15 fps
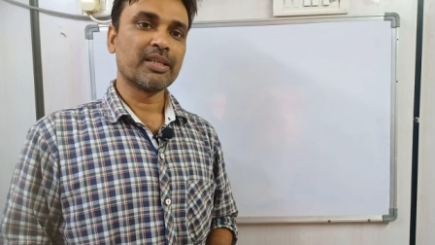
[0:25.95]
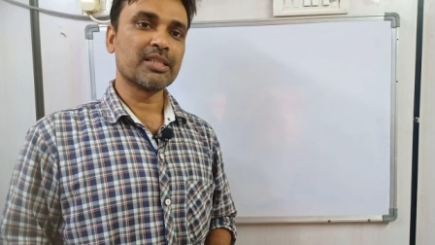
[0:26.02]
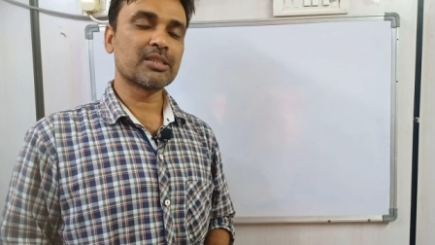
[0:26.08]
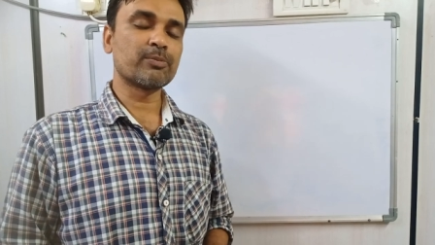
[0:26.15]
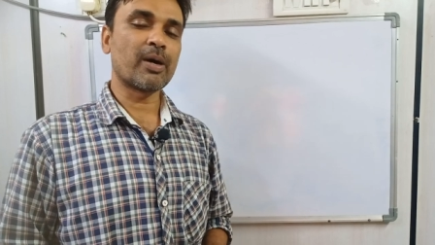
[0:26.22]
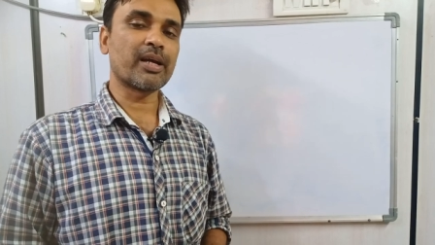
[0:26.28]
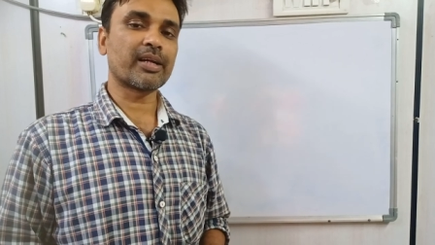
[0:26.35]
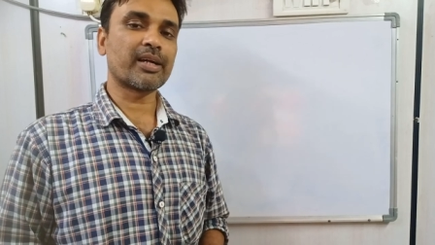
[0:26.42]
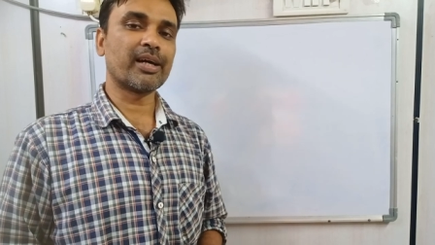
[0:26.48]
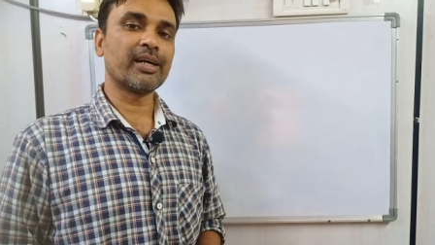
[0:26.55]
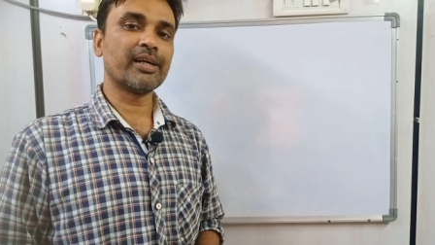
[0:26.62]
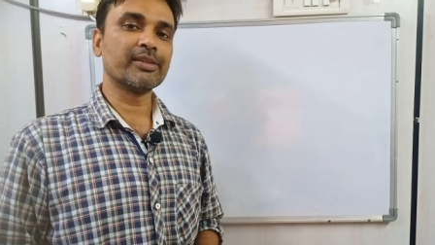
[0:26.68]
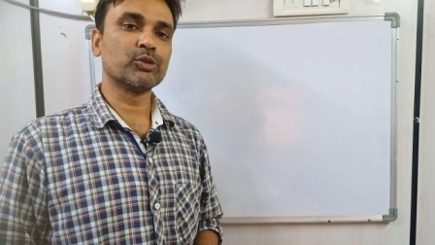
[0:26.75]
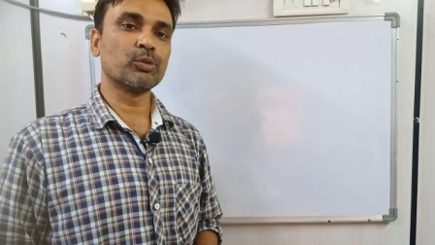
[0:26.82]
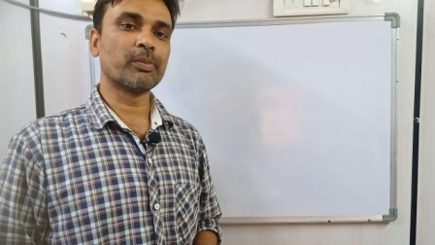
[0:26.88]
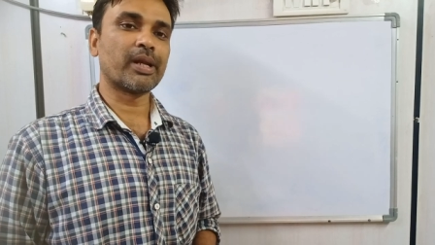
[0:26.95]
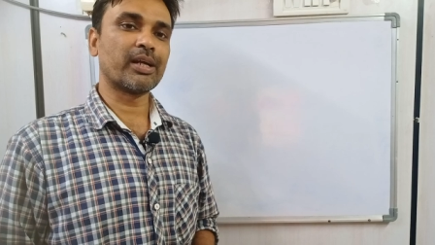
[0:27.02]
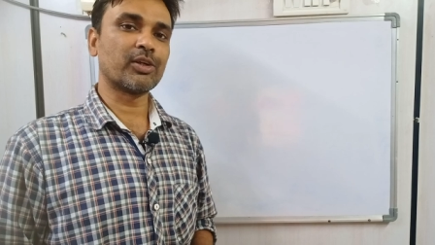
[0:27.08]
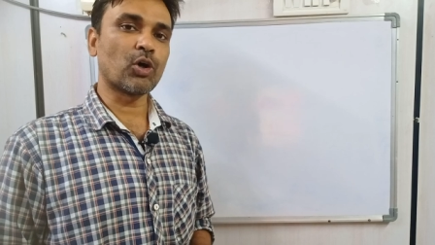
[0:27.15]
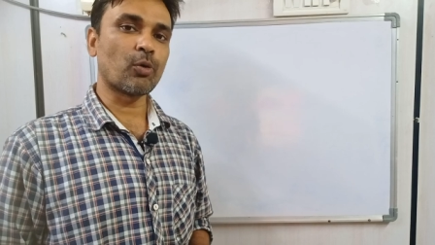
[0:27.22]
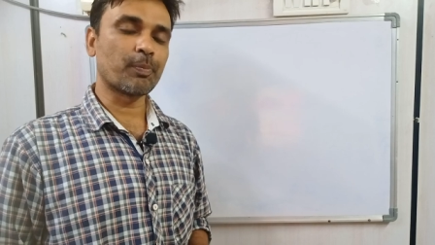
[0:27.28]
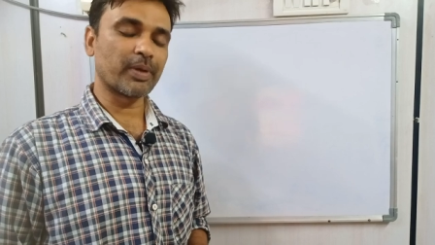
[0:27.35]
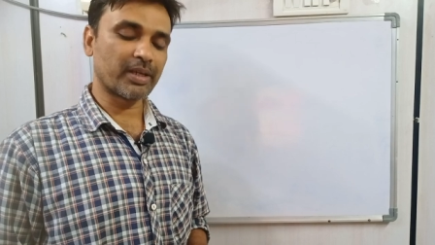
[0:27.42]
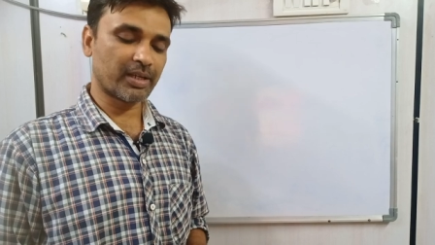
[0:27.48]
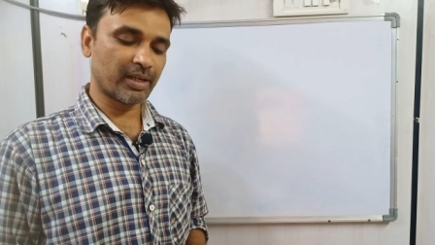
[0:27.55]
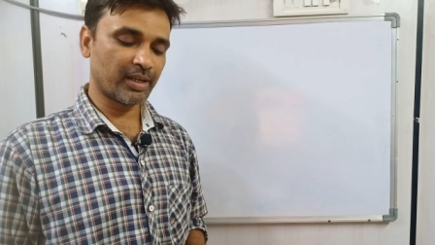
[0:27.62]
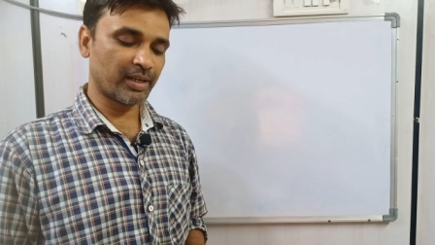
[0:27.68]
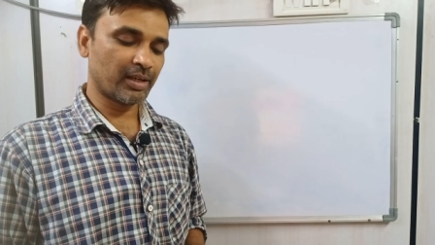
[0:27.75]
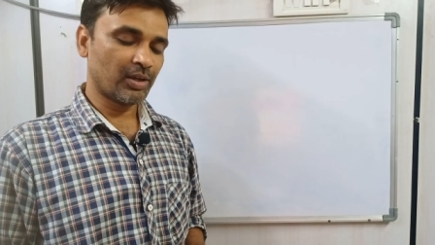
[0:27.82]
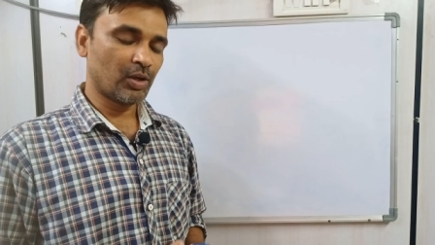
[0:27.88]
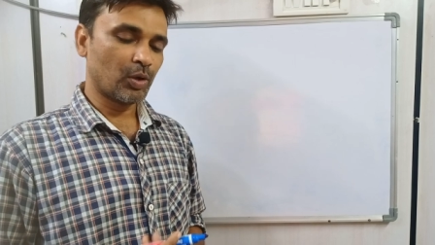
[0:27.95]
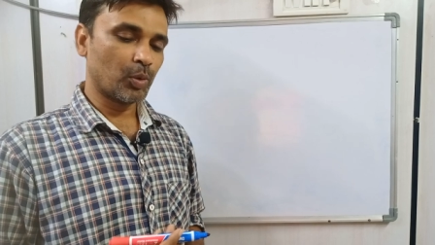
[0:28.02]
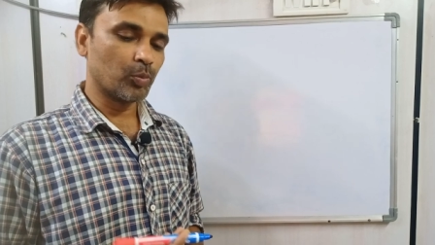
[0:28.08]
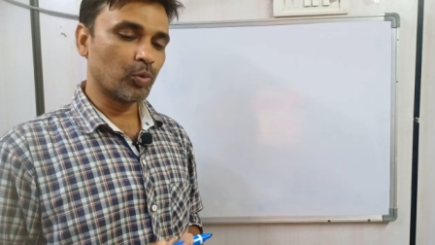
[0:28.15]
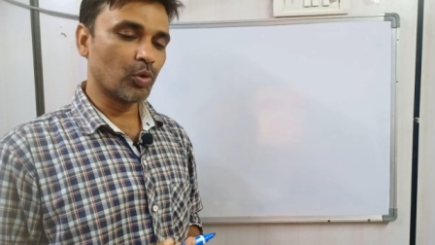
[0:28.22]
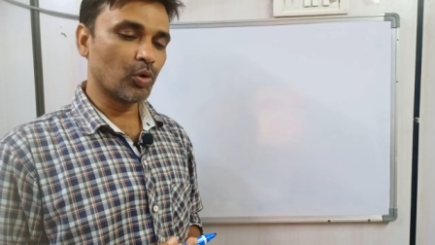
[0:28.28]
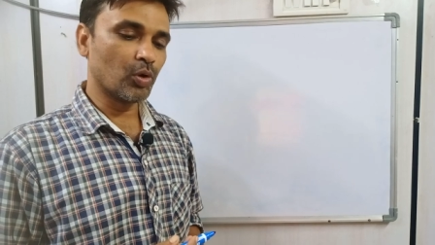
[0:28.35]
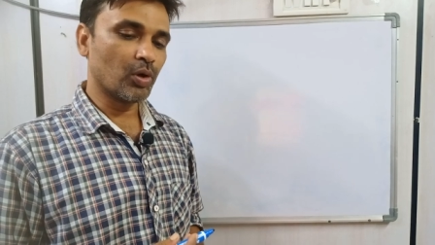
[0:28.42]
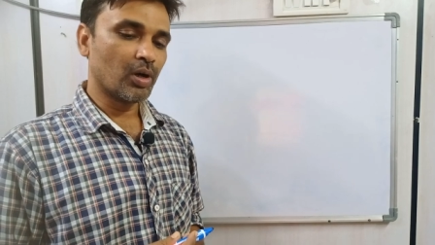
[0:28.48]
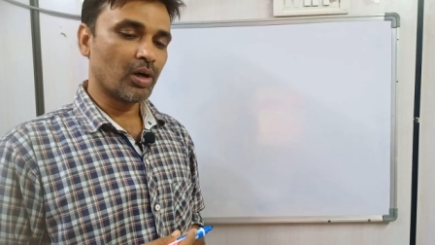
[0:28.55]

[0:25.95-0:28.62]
इस बार का जो मेरा टॉपिक है वो